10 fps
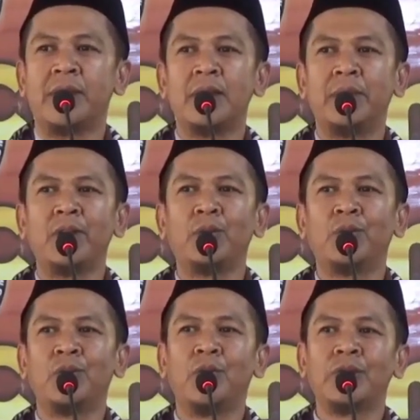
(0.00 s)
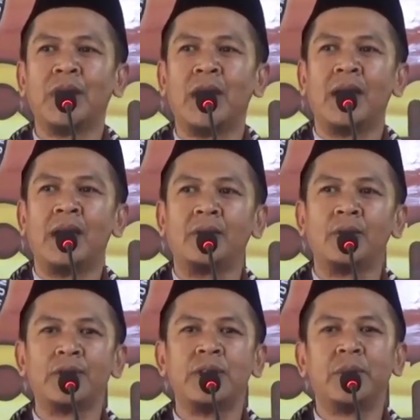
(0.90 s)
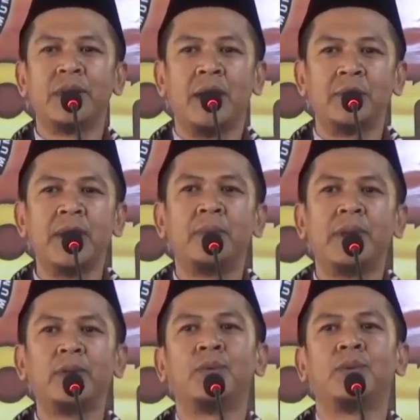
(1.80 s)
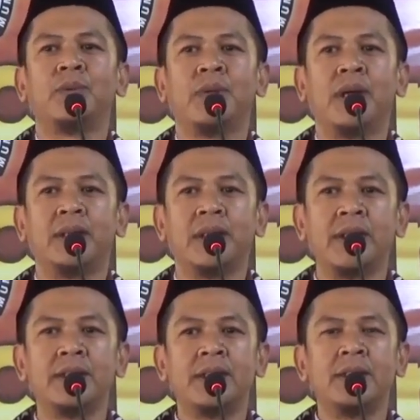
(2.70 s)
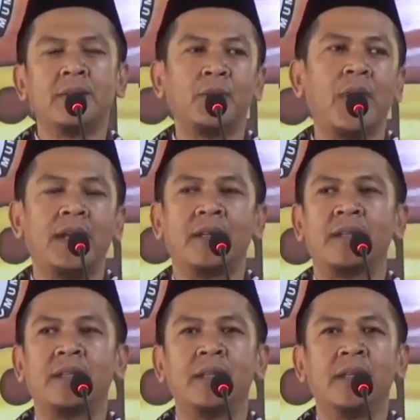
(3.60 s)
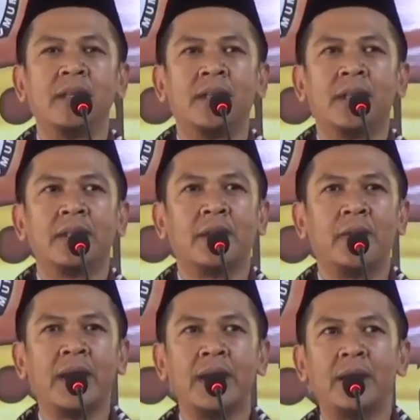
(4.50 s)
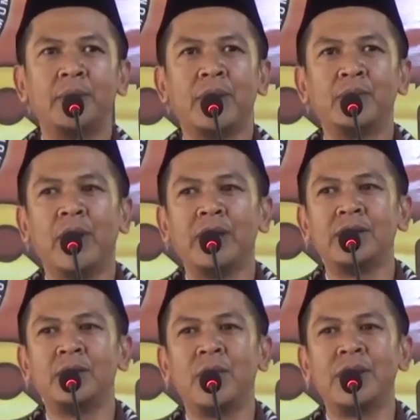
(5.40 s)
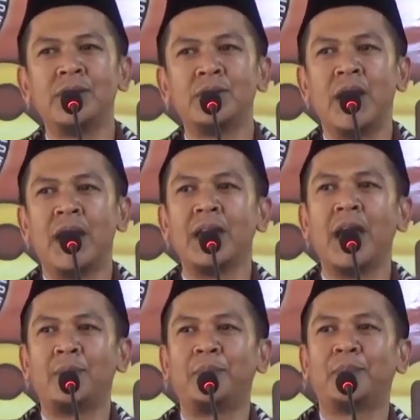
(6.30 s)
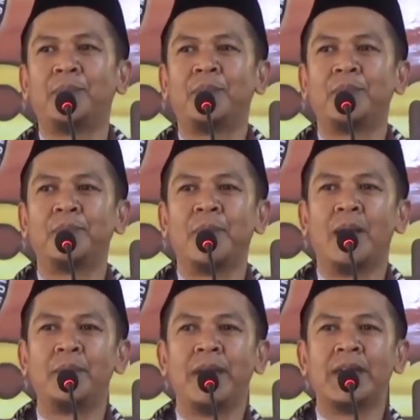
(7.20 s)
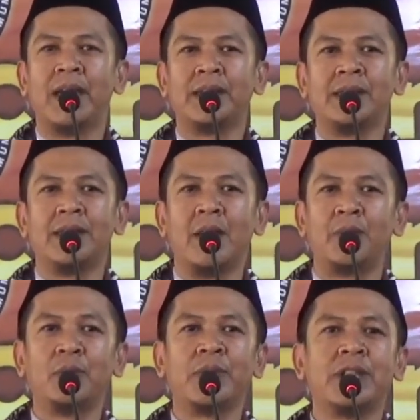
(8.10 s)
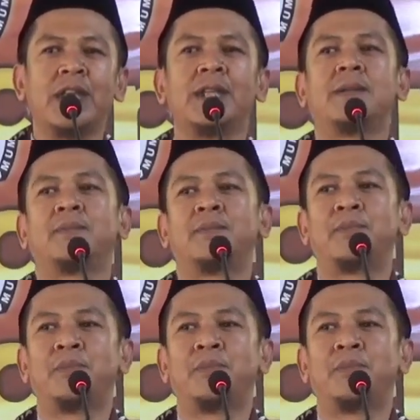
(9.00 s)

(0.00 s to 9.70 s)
calon, berarti penuh, kuota kursi per dapil penuh, terisi semua keterwakilan perempuan semuanya sudah lengkap hampir di atas 30 persen